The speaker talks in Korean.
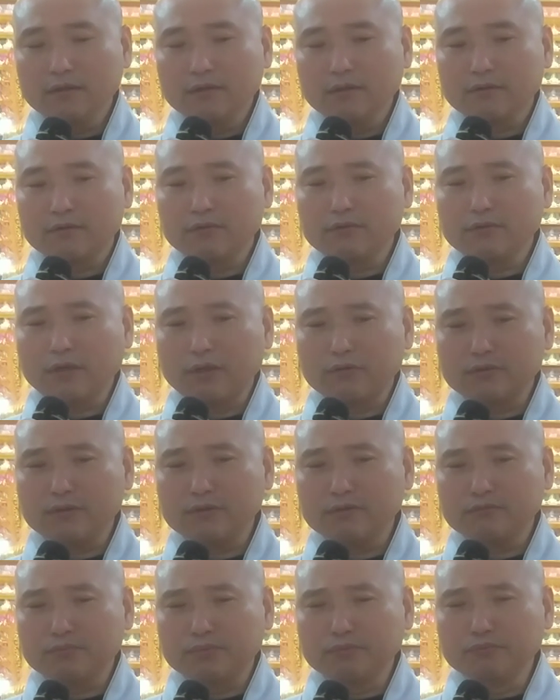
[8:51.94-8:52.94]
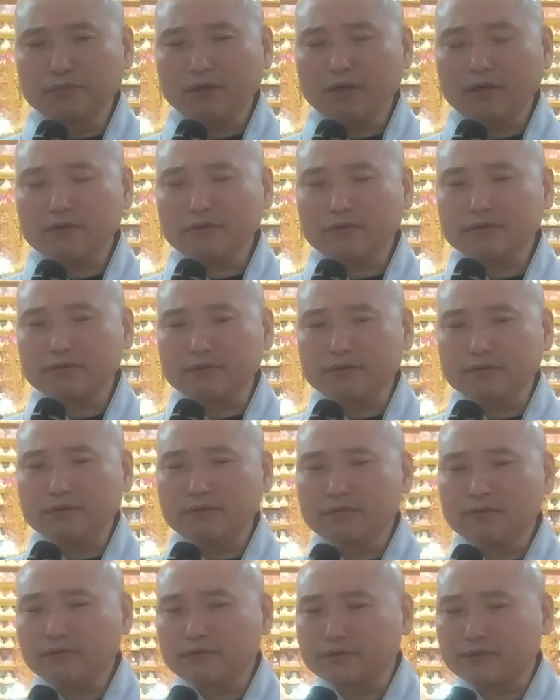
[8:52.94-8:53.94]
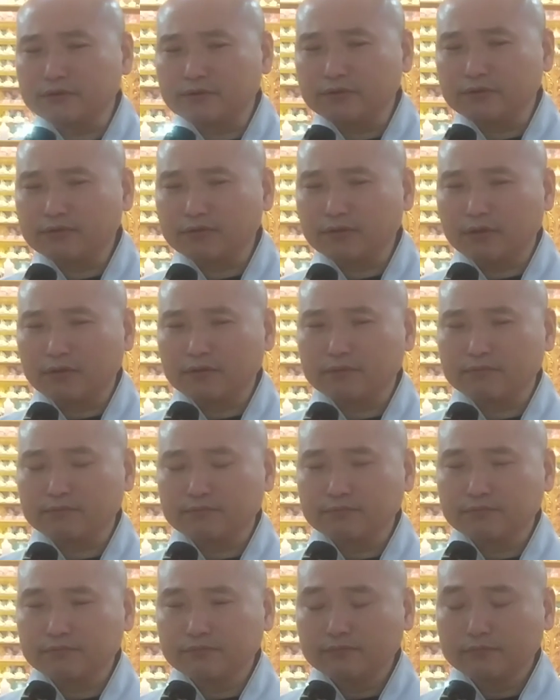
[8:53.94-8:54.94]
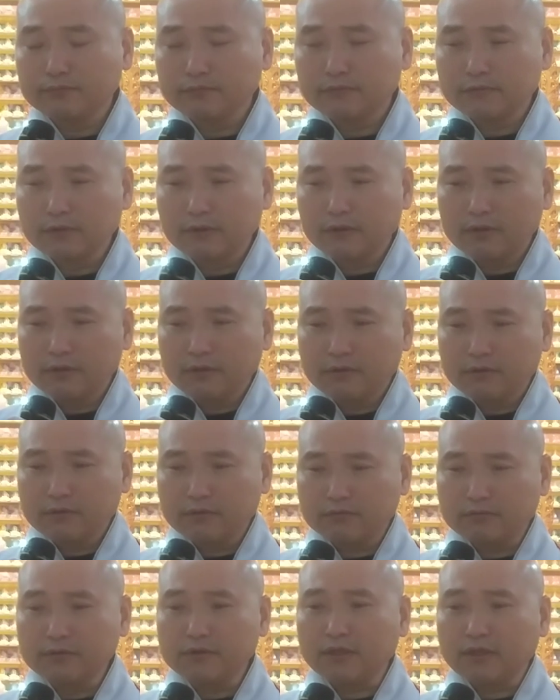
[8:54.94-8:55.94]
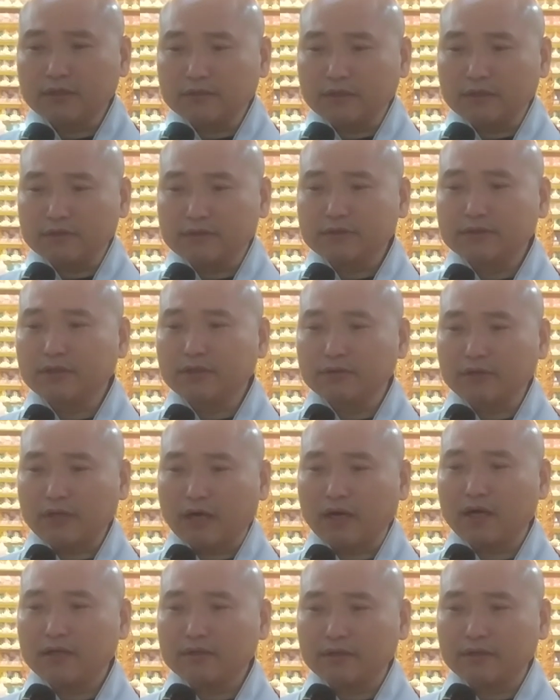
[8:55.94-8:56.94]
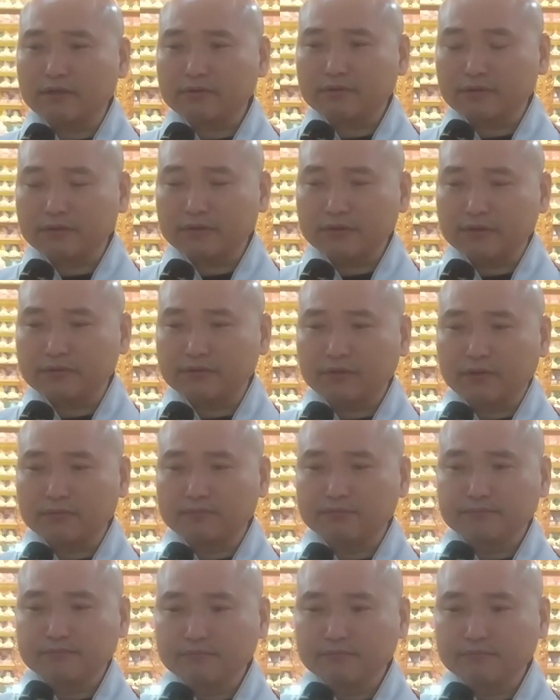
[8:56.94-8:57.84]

그러나 우리는 분명한 것은 이런 것은 있어요. 우리가 이제 지켜나가야 될 것들이죠.